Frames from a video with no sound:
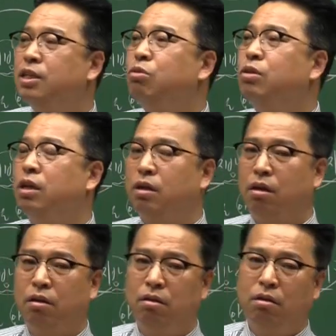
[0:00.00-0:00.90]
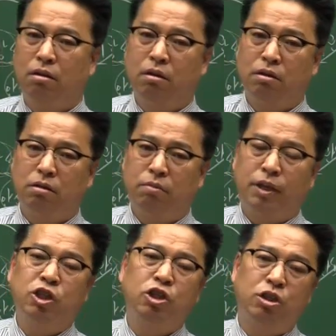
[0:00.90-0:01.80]
시골이 아니래. 그럼
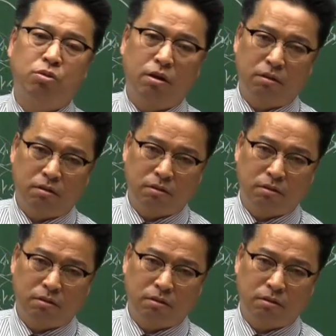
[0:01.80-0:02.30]
대전이 시골이야?